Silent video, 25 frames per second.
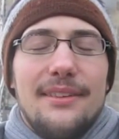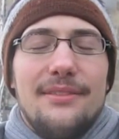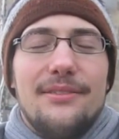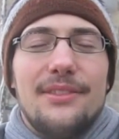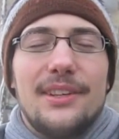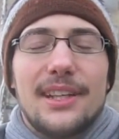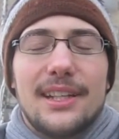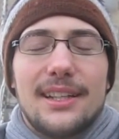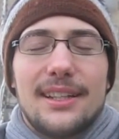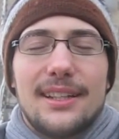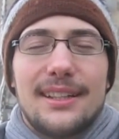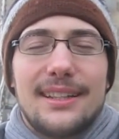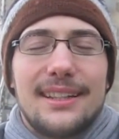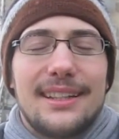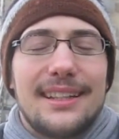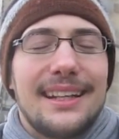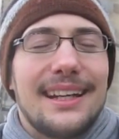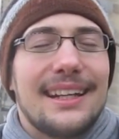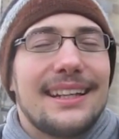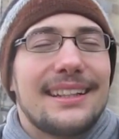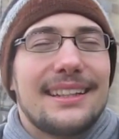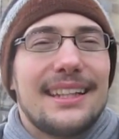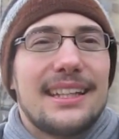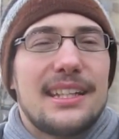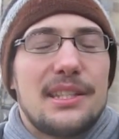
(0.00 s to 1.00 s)
wir
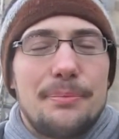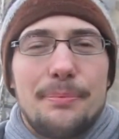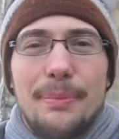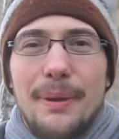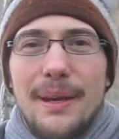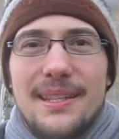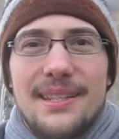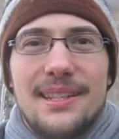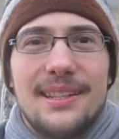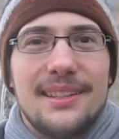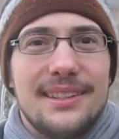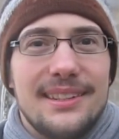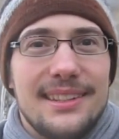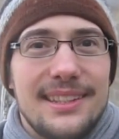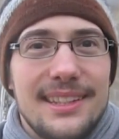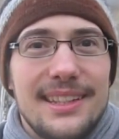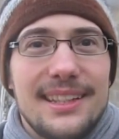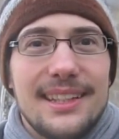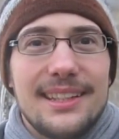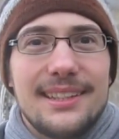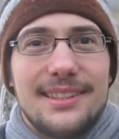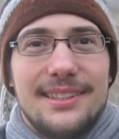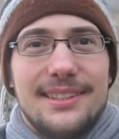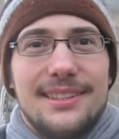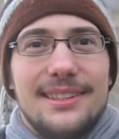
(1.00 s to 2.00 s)
kriegen nichts
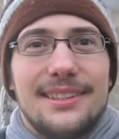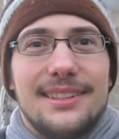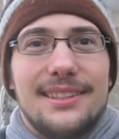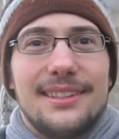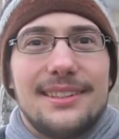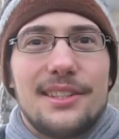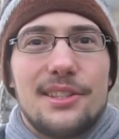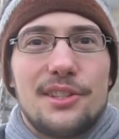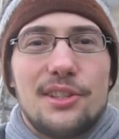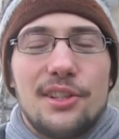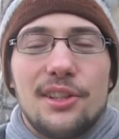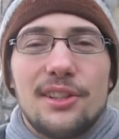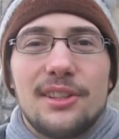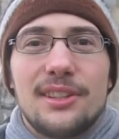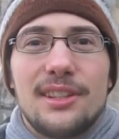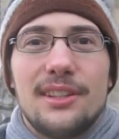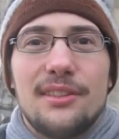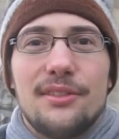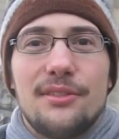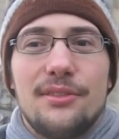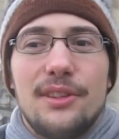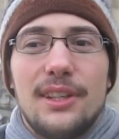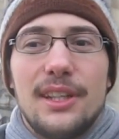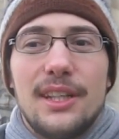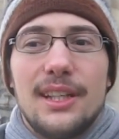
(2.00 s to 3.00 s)
präsentiert,
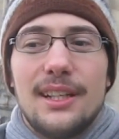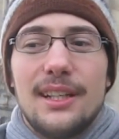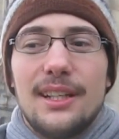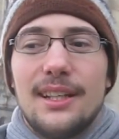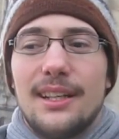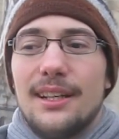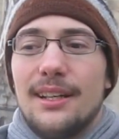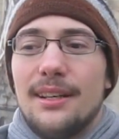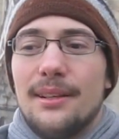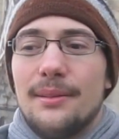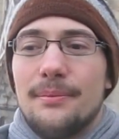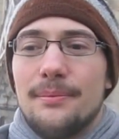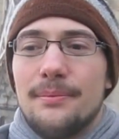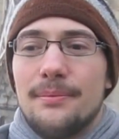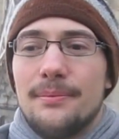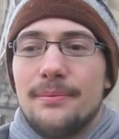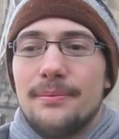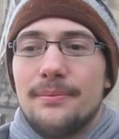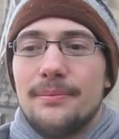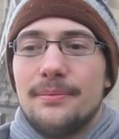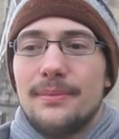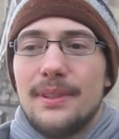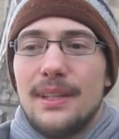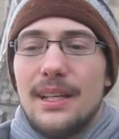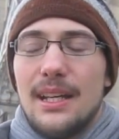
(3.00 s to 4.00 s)
sondern wir,
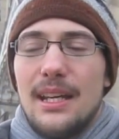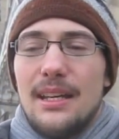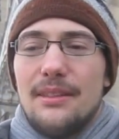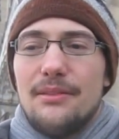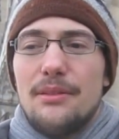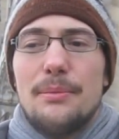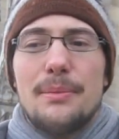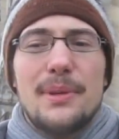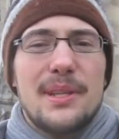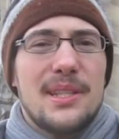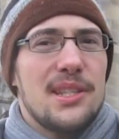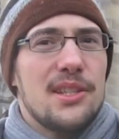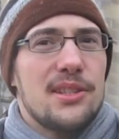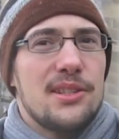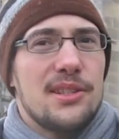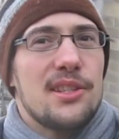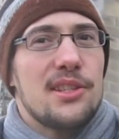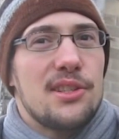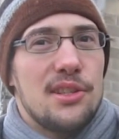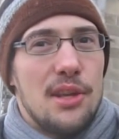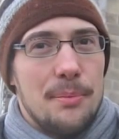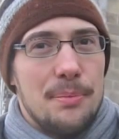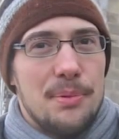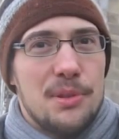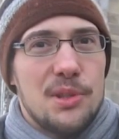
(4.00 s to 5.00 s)
ähm, wir müssen uns
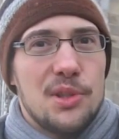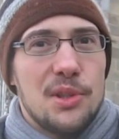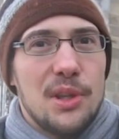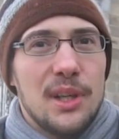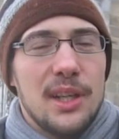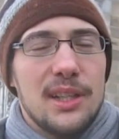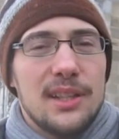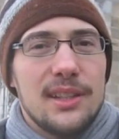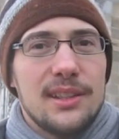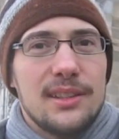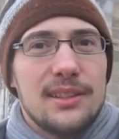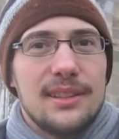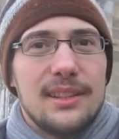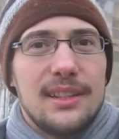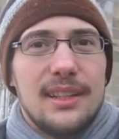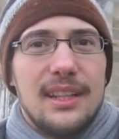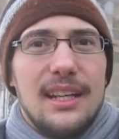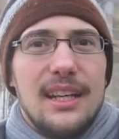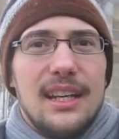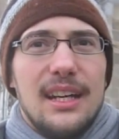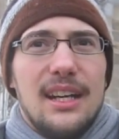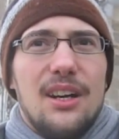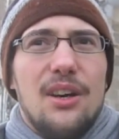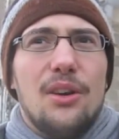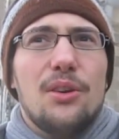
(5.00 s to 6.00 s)
das selbst suchen
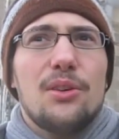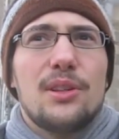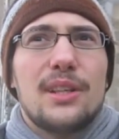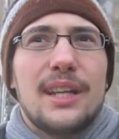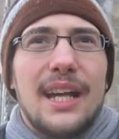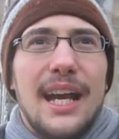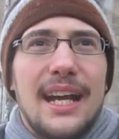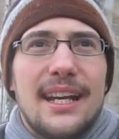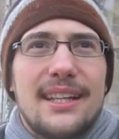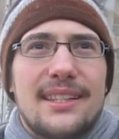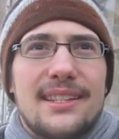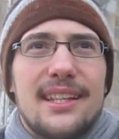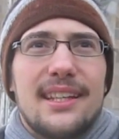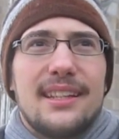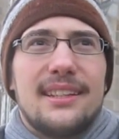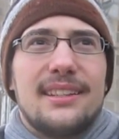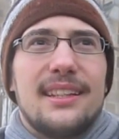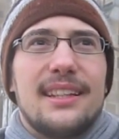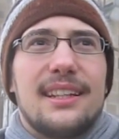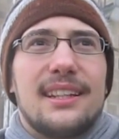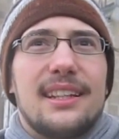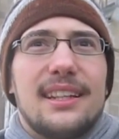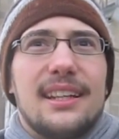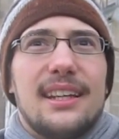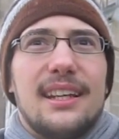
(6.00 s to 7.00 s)
und
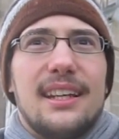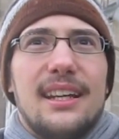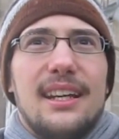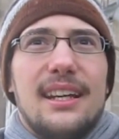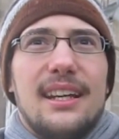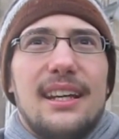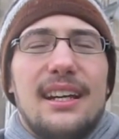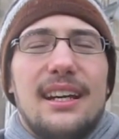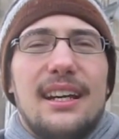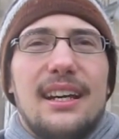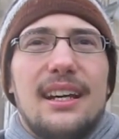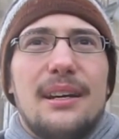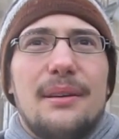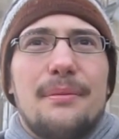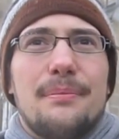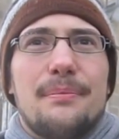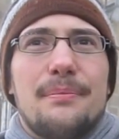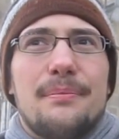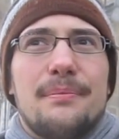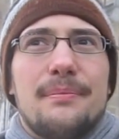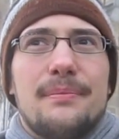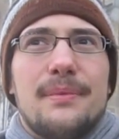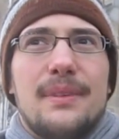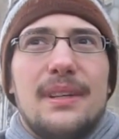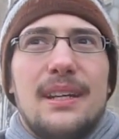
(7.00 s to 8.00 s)
gleichzeitig
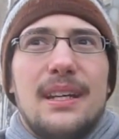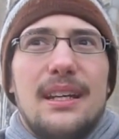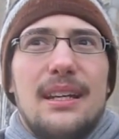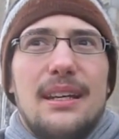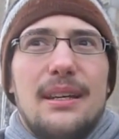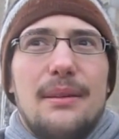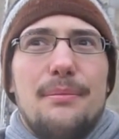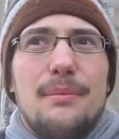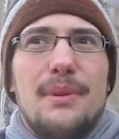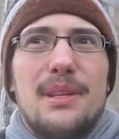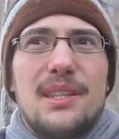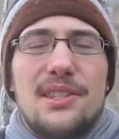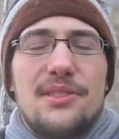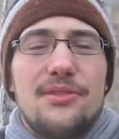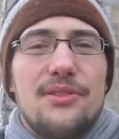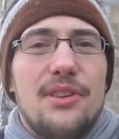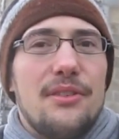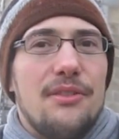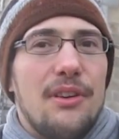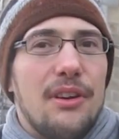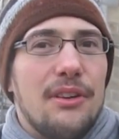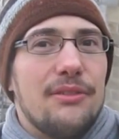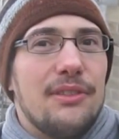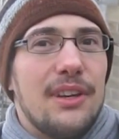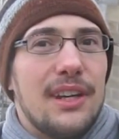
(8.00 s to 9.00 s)
ähm, müssen
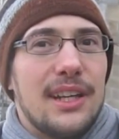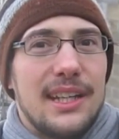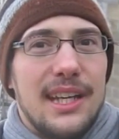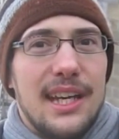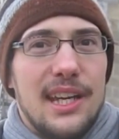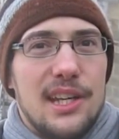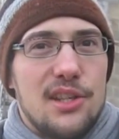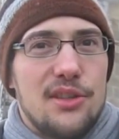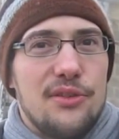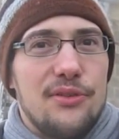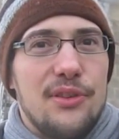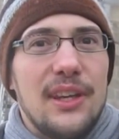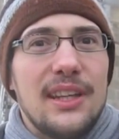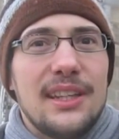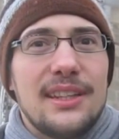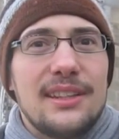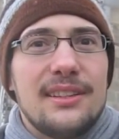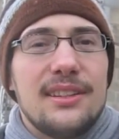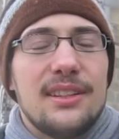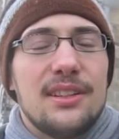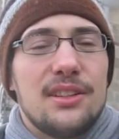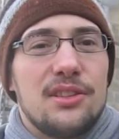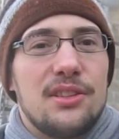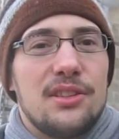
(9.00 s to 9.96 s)
wir, wenn wir einen Cache finden